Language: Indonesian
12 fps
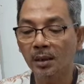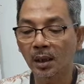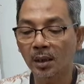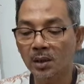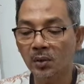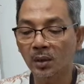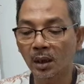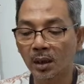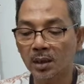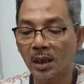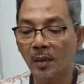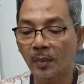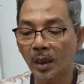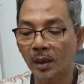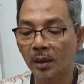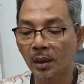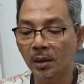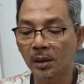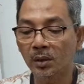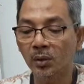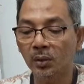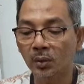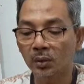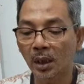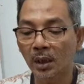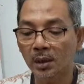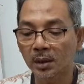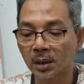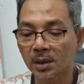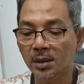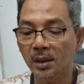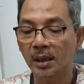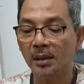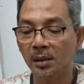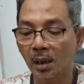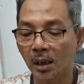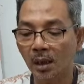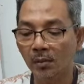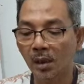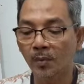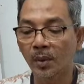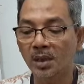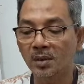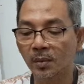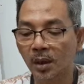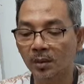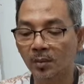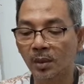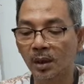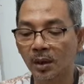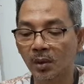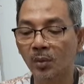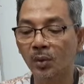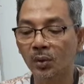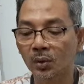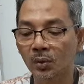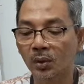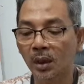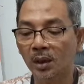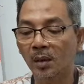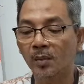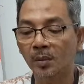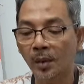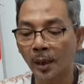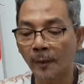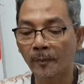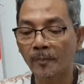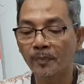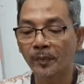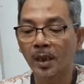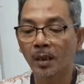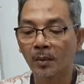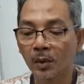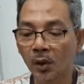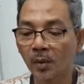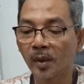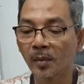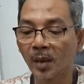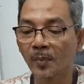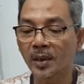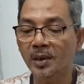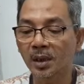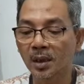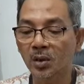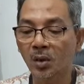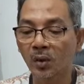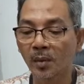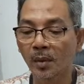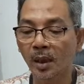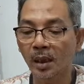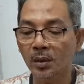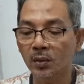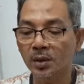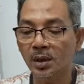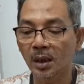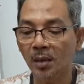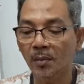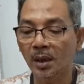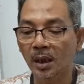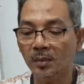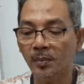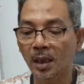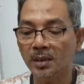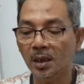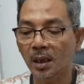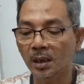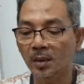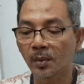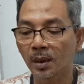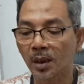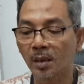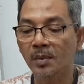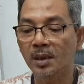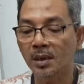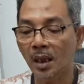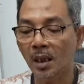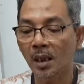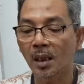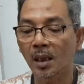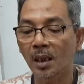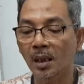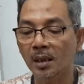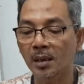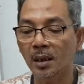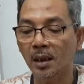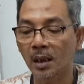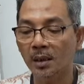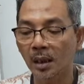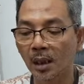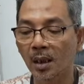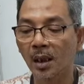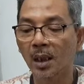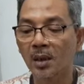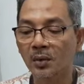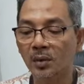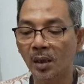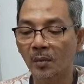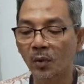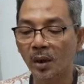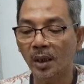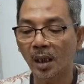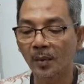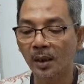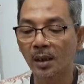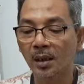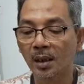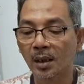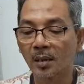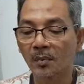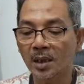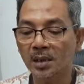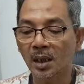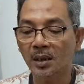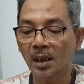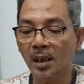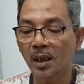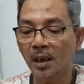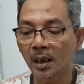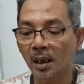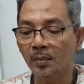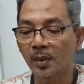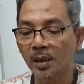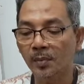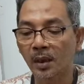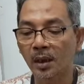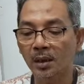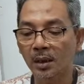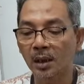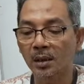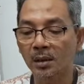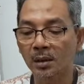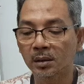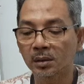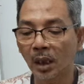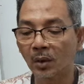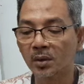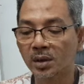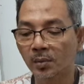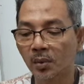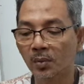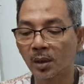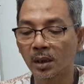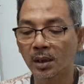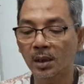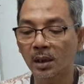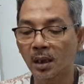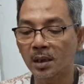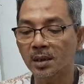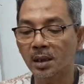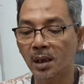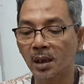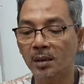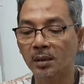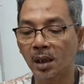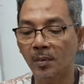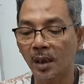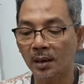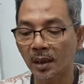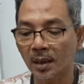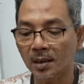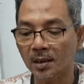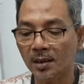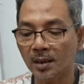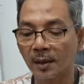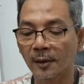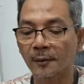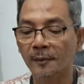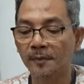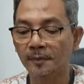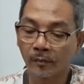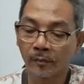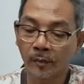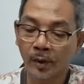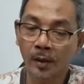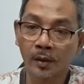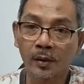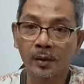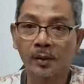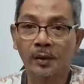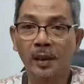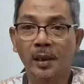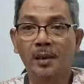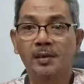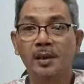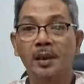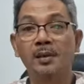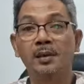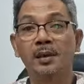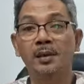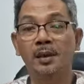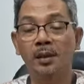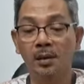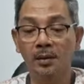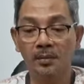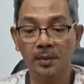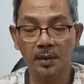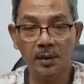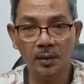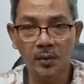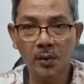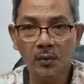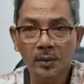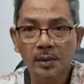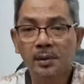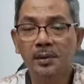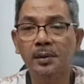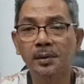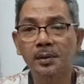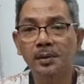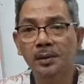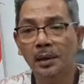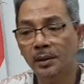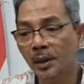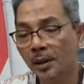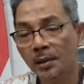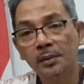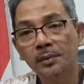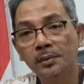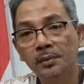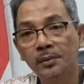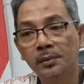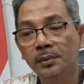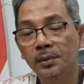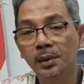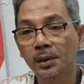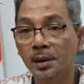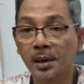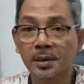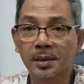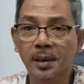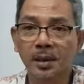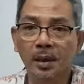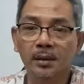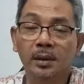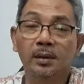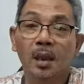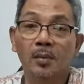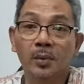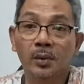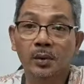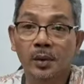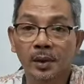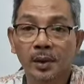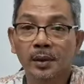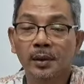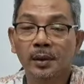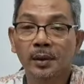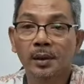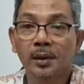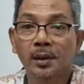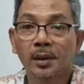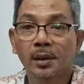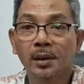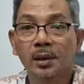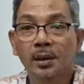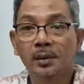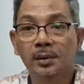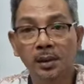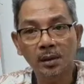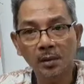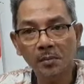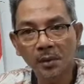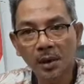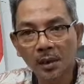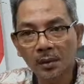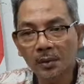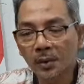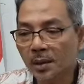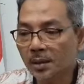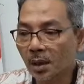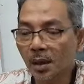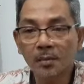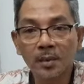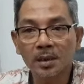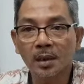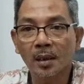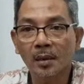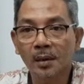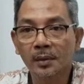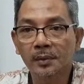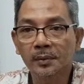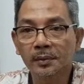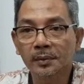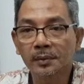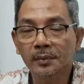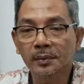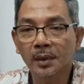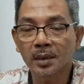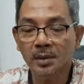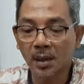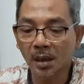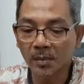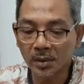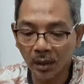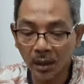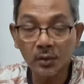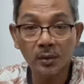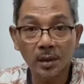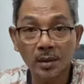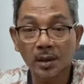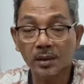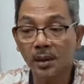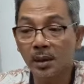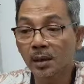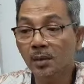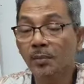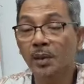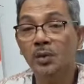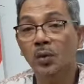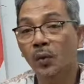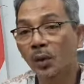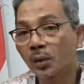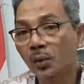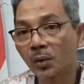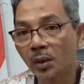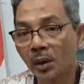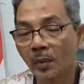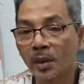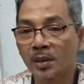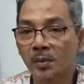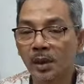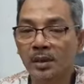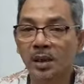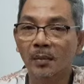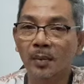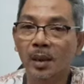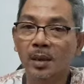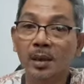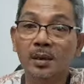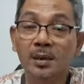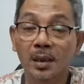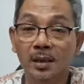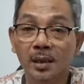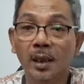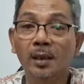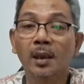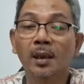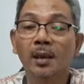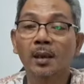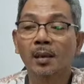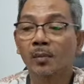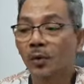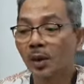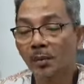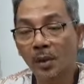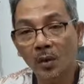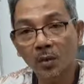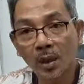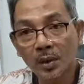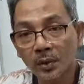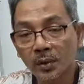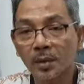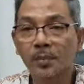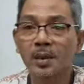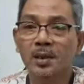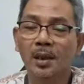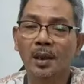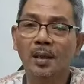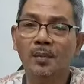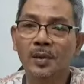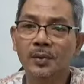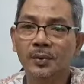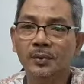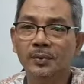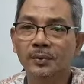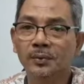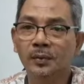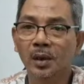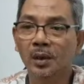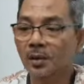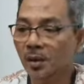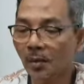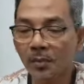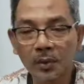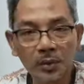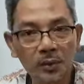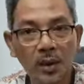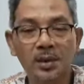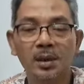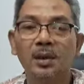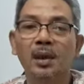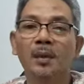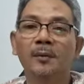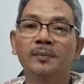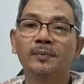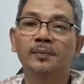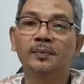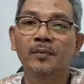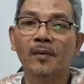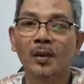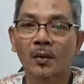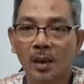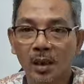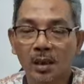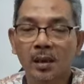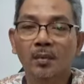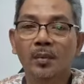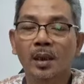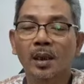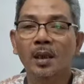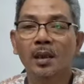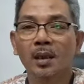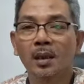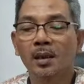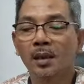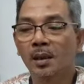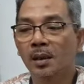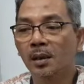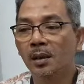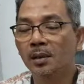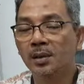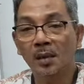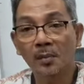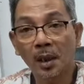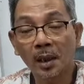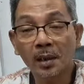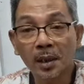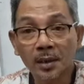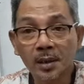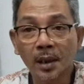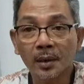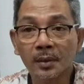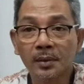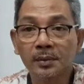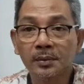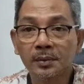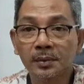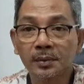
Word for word: tadi sudah disiapkan dan ditunggu tadi sekitar 15 menit beliau menunggu, kata Bima. Menurut Bima, Presiden Jokowi mengaku senang melihat pelaksanaan ibadah misa Hari Raya Natal sudah mulai ramai. Pasalnya rangkaian peribadatan tahun sebelumnya digelar secara terbatas. Oke ya, jelas ya. Jadi Presiden Jokowi datang di gereja Katedral Bogor ini e, tidak mengganggu acara misa. Acara misalnya sudah selesai, Pak Jokowi nunggu 15 menit sampai selesai, kemudian baru masuk dipersilakan masuk. Dan disambut sukacita oleh para e, jamaah gereja itu.